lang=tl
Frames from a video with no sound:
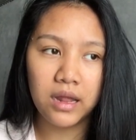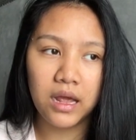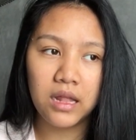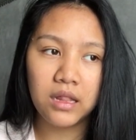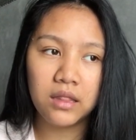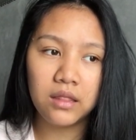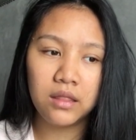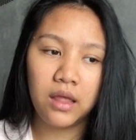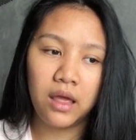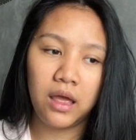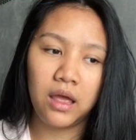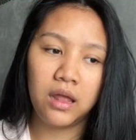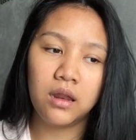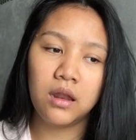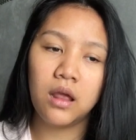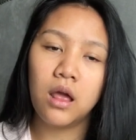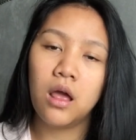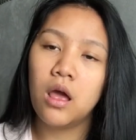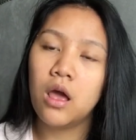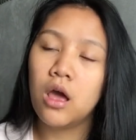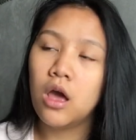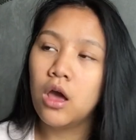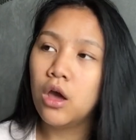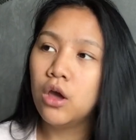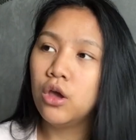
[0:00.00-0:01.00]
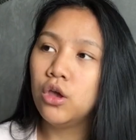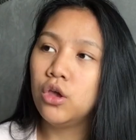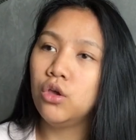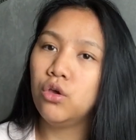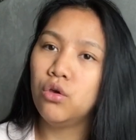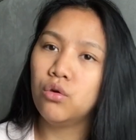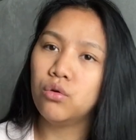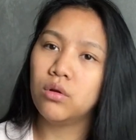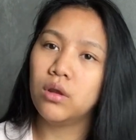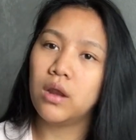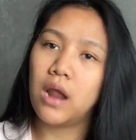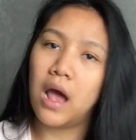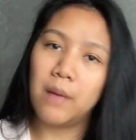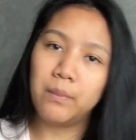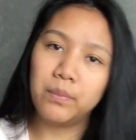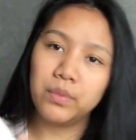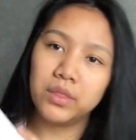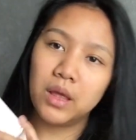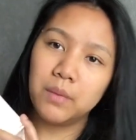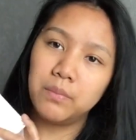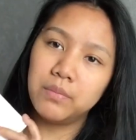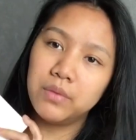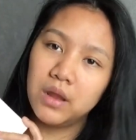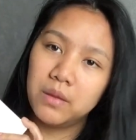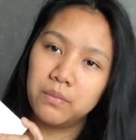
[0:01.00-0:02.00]
And then, yung
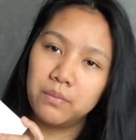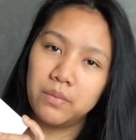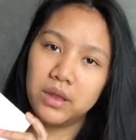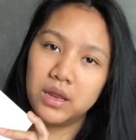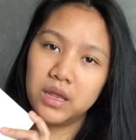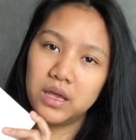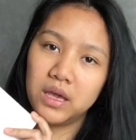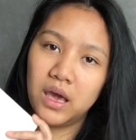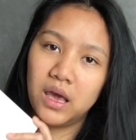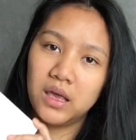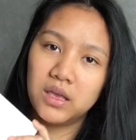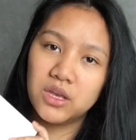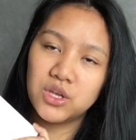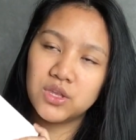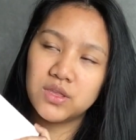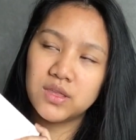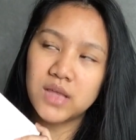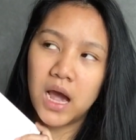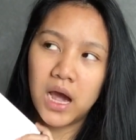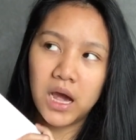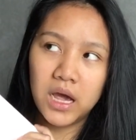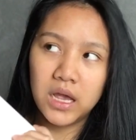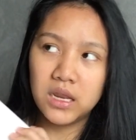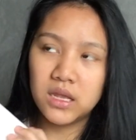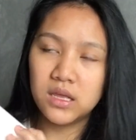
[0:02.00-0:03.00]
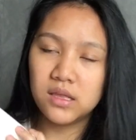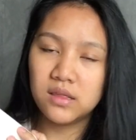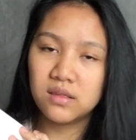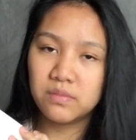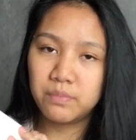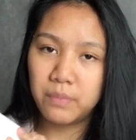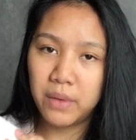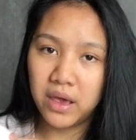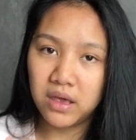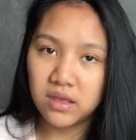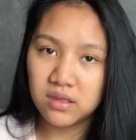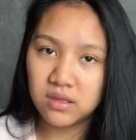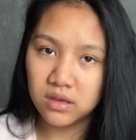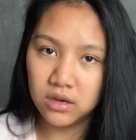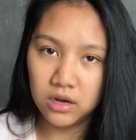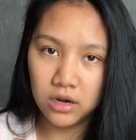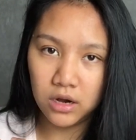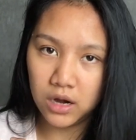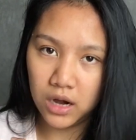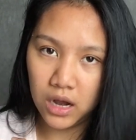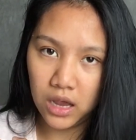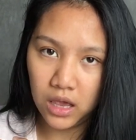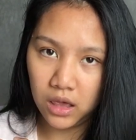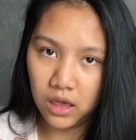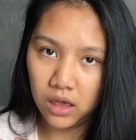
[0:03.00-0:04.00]
laptop na binigay niya sa akin is space
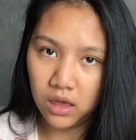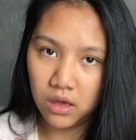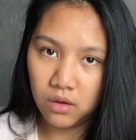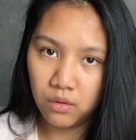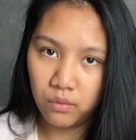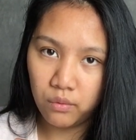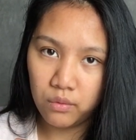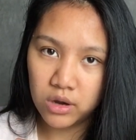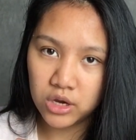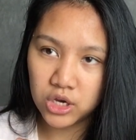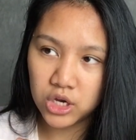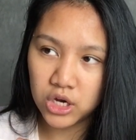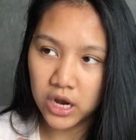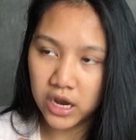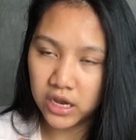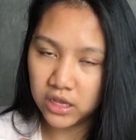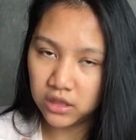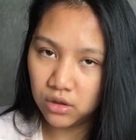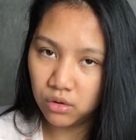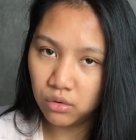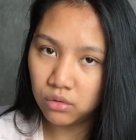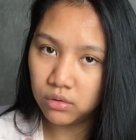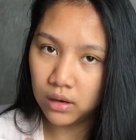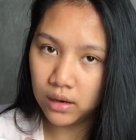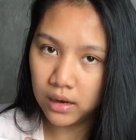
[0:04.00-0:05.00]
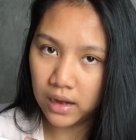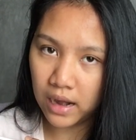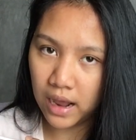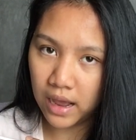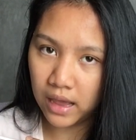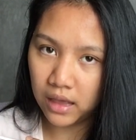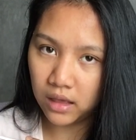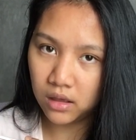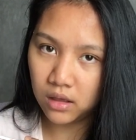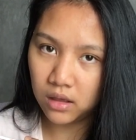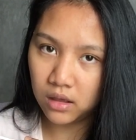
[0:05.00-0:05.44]
gray, which I don't like.